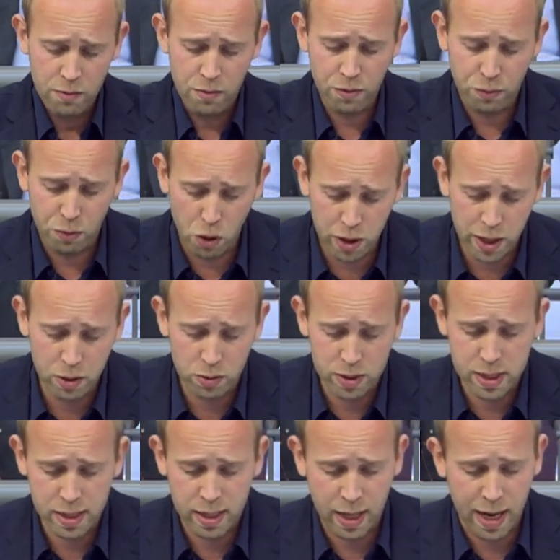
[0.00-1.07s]
Wir fördern
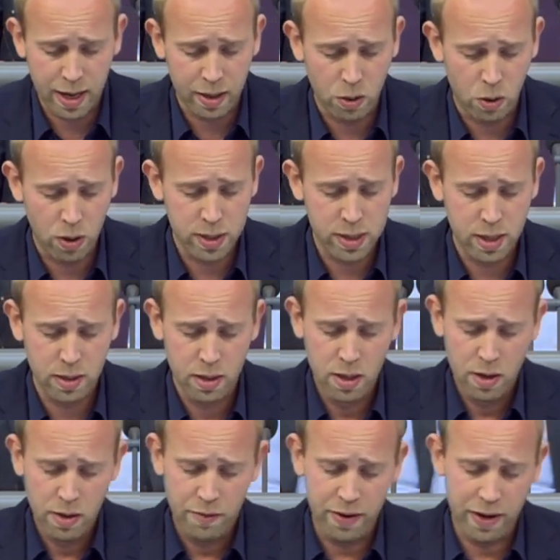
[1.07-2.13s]
unsere Krankenhäuser.
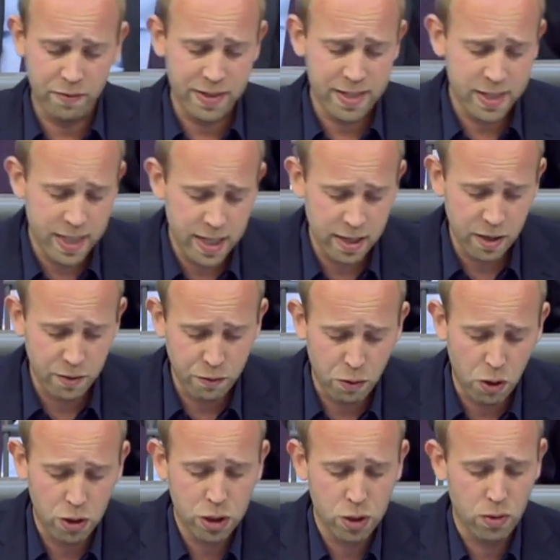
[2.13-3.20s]
Wir investieren in
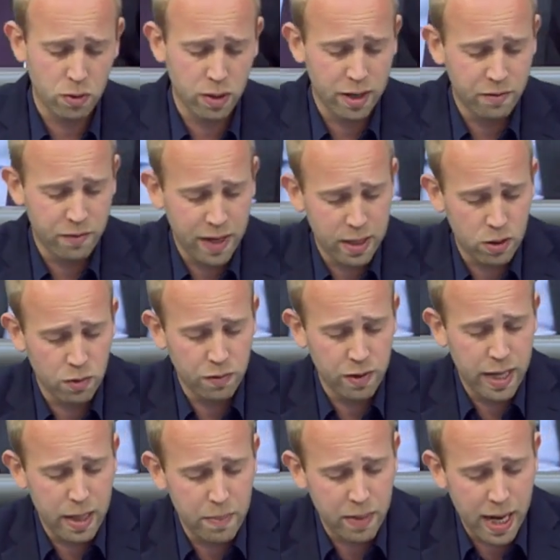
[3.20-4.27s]
Forschung und Entwicklung.
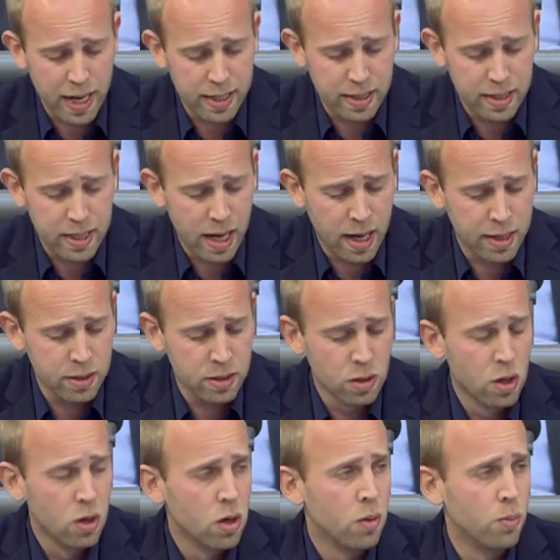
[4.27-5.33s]
Wir nehmen Geld in die Hand,
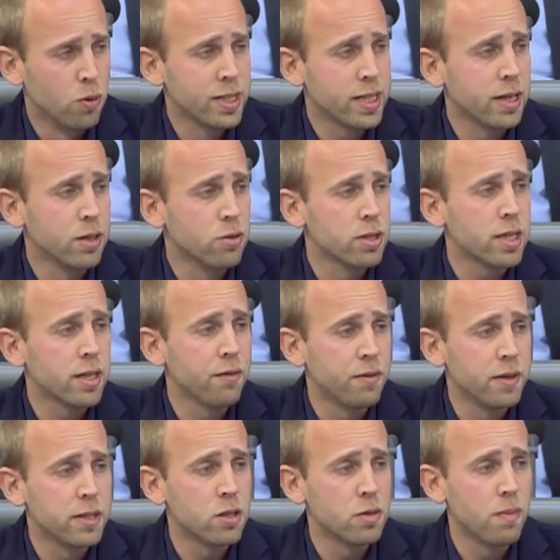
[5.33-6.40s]
um unsere Industrie
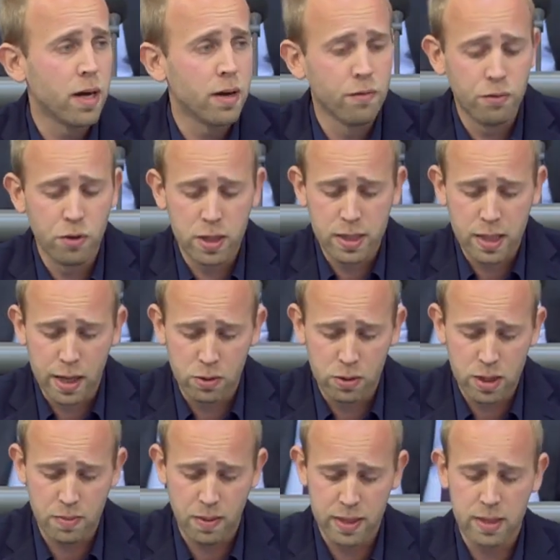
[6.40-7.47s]
fit zu machen für das
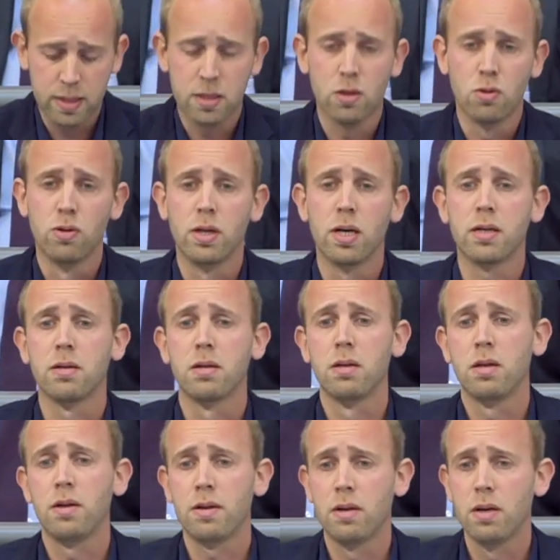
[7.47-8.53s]
21. Jahrhundert.
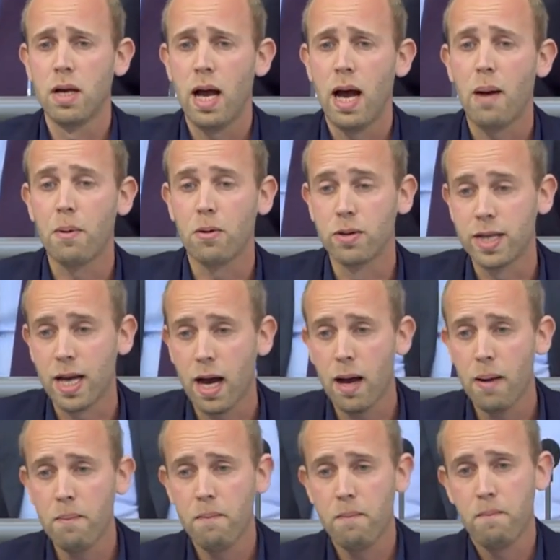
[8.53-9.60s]
Aber und
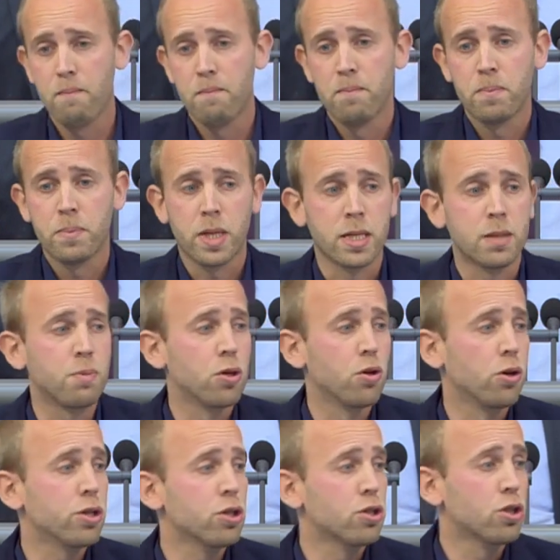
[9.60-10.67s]
ja, das
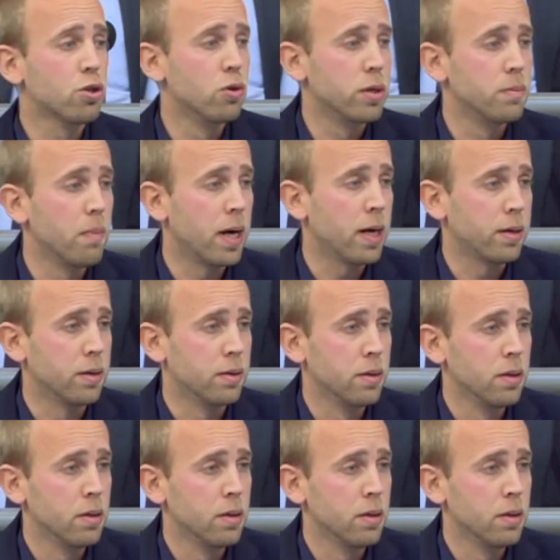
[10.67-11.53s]
bedeutet Schulden machen.